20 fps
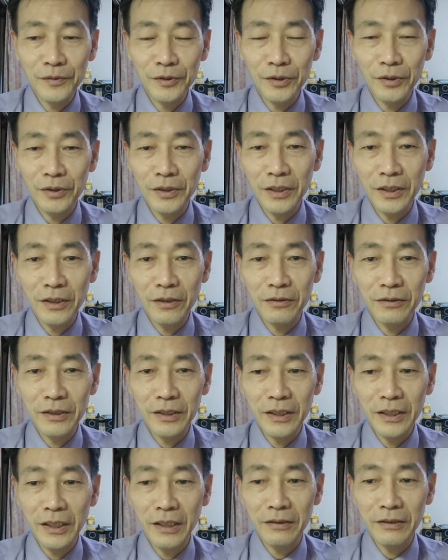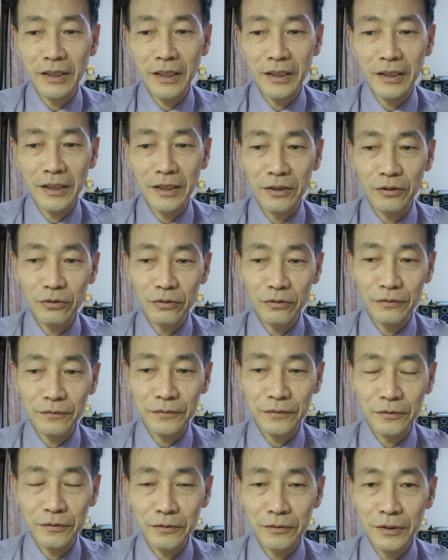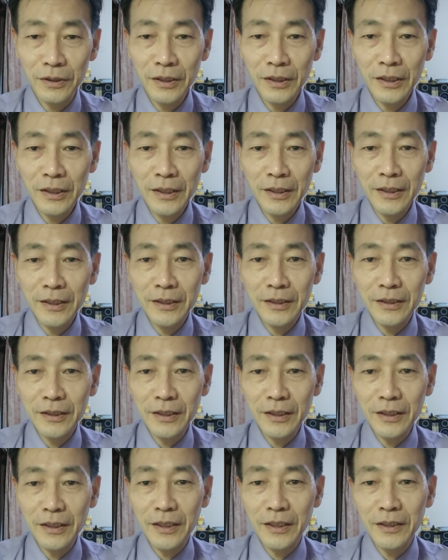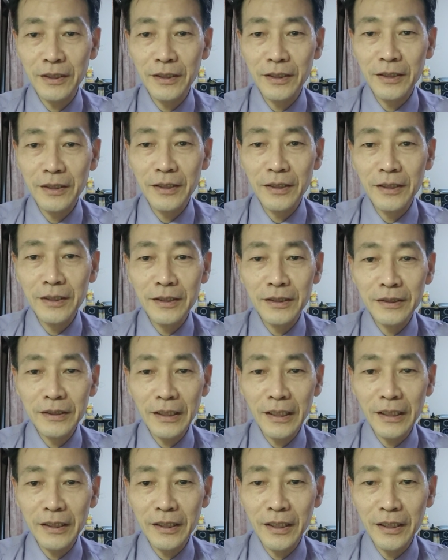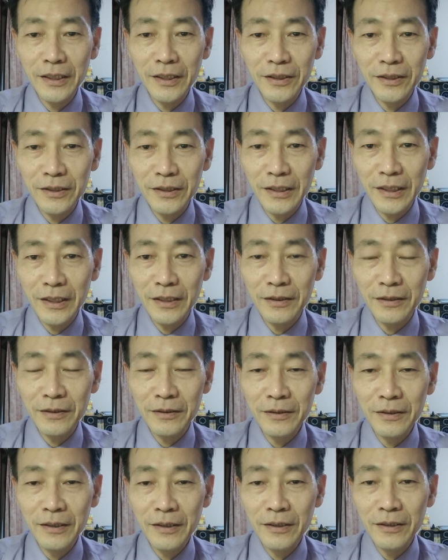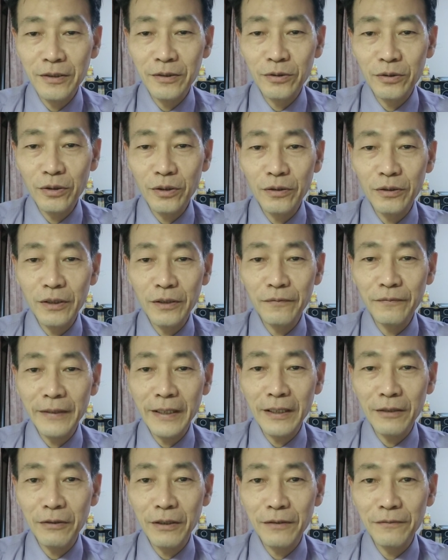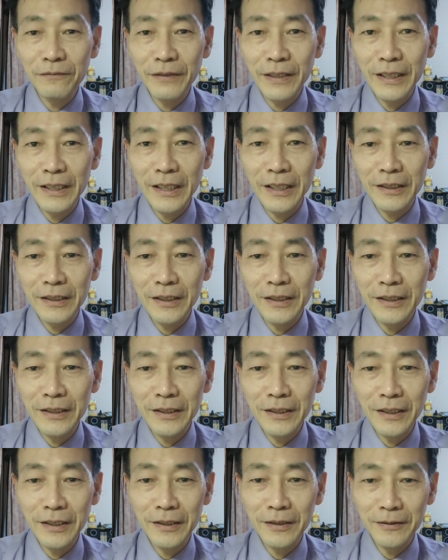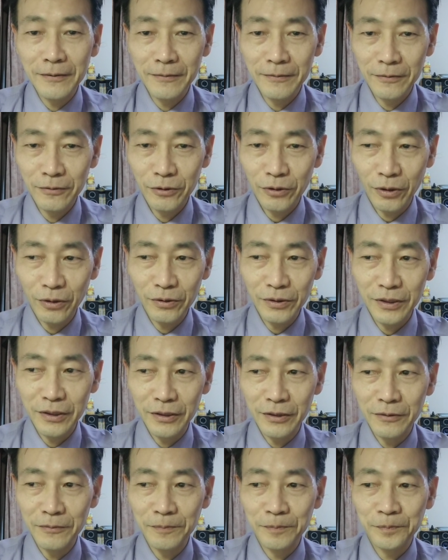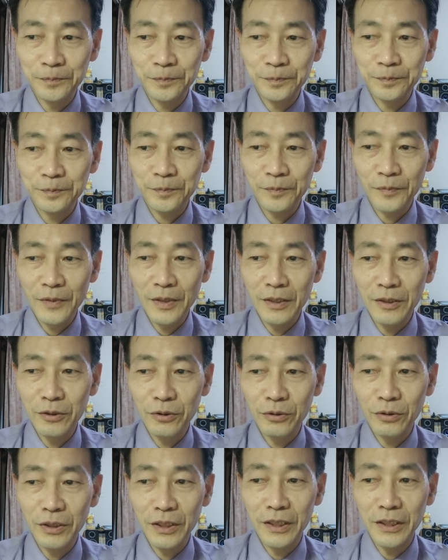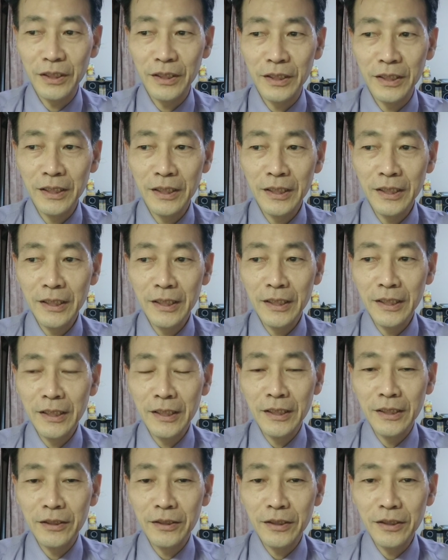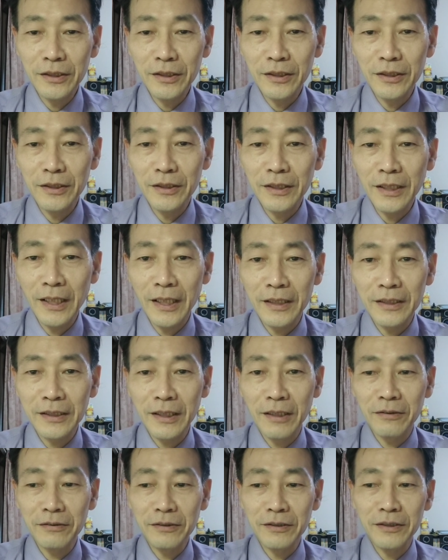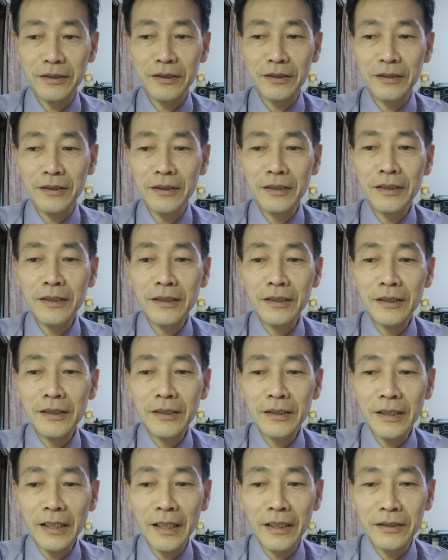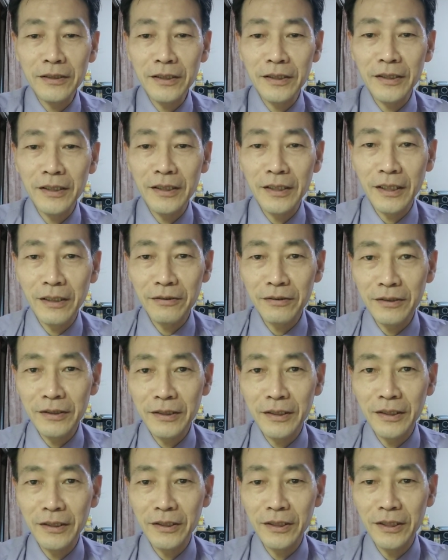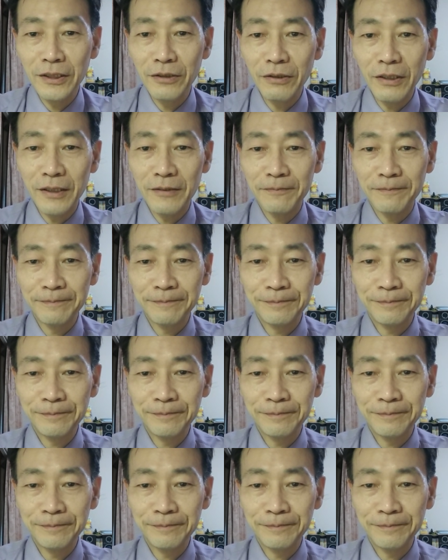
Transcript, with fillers: 就能够得到天地的祝福，进而，在天地之间作为发光发亮的一个种子，所以。这是太阳导师、太阳社的导师的心愿，